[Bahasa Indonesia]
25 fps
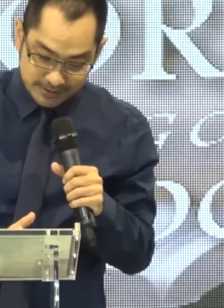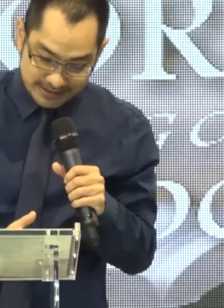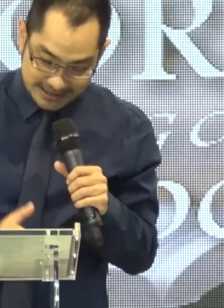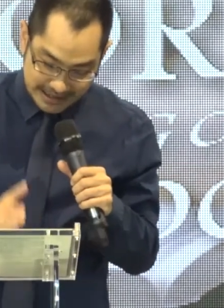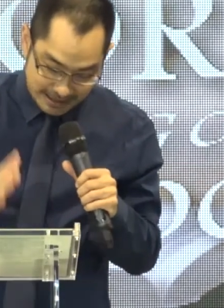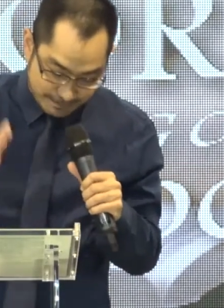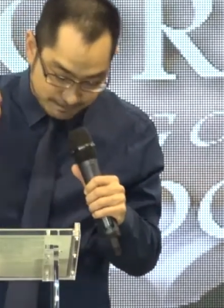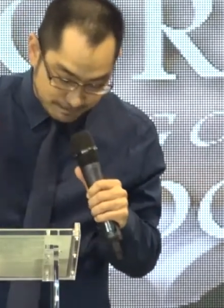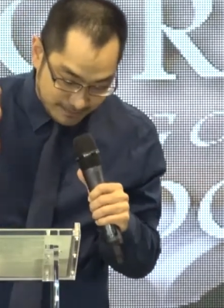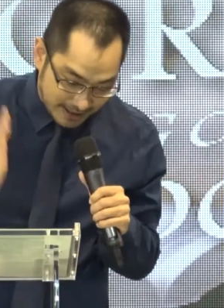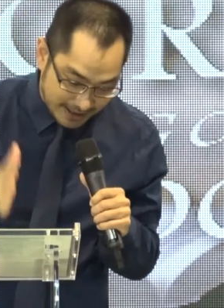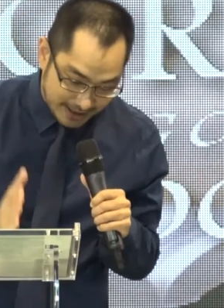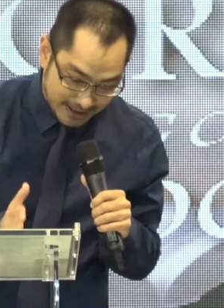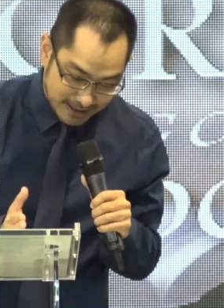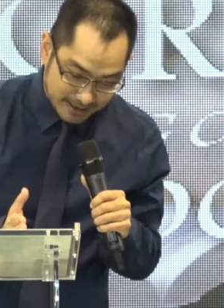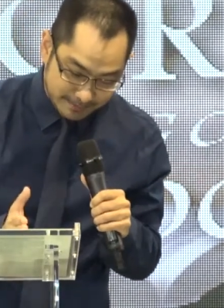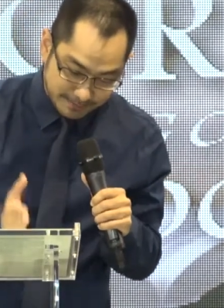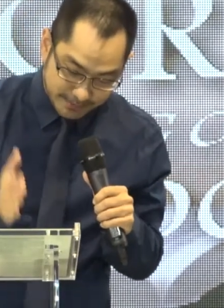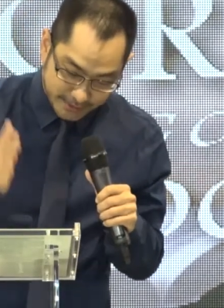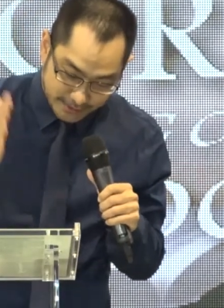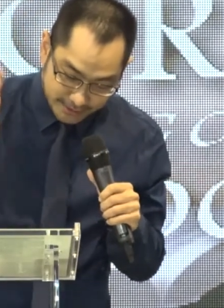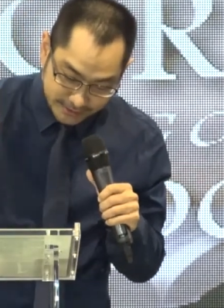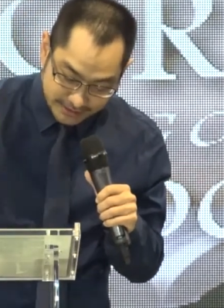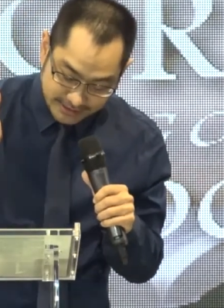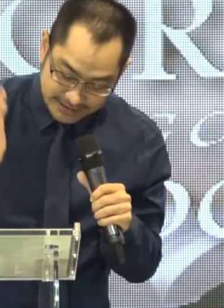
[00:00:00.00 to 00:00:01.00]
tiap malam,
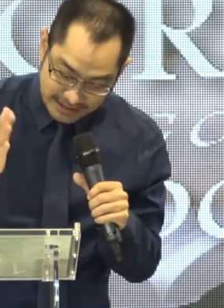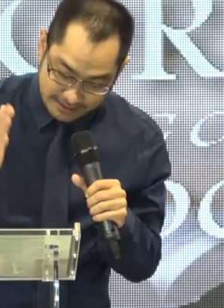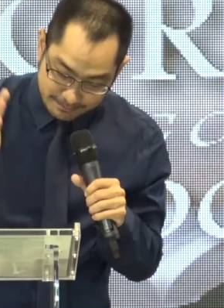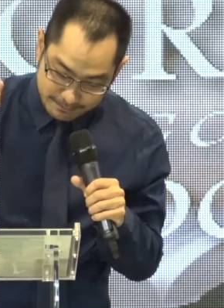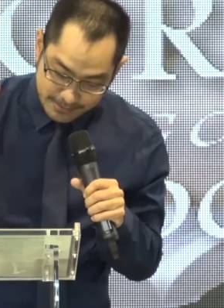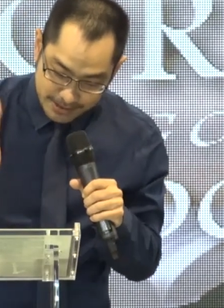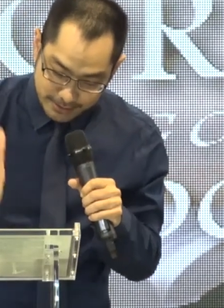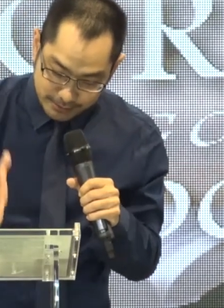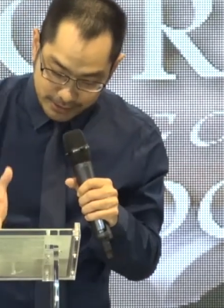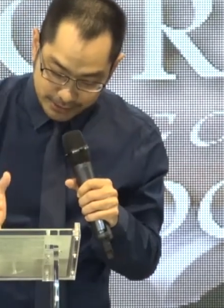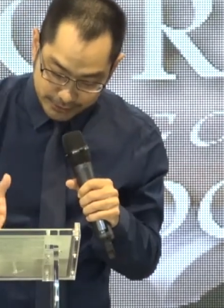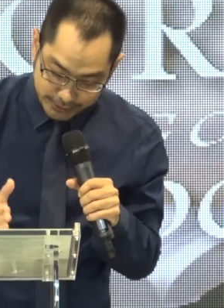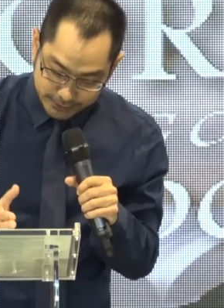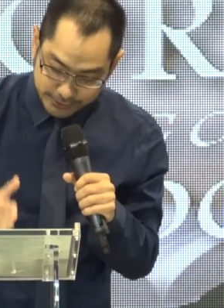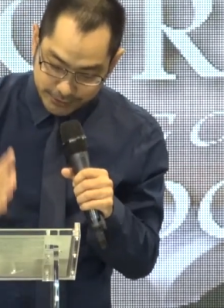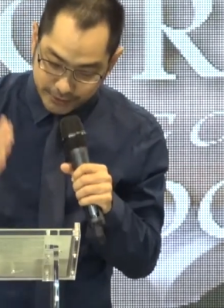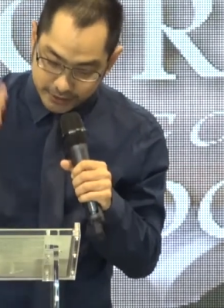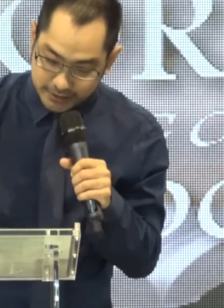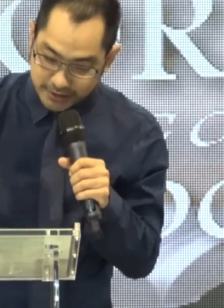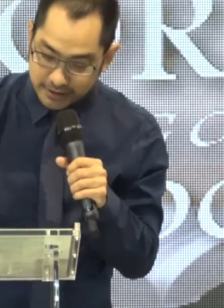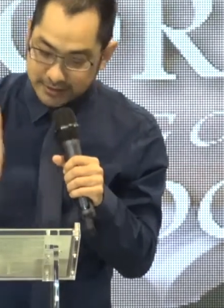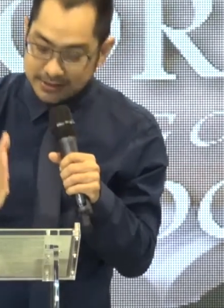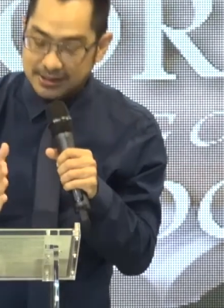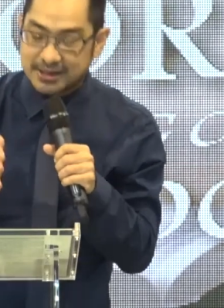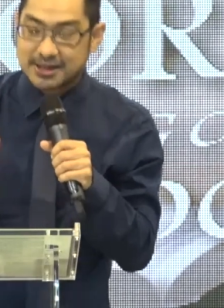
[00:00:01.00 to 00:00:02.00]
tiap minggu itu
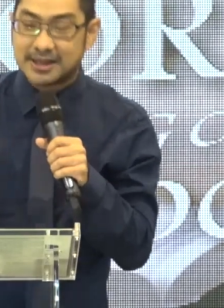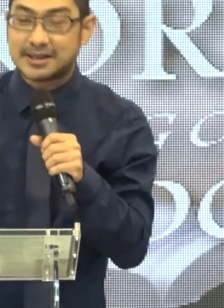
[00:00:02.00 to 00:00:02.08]
nonton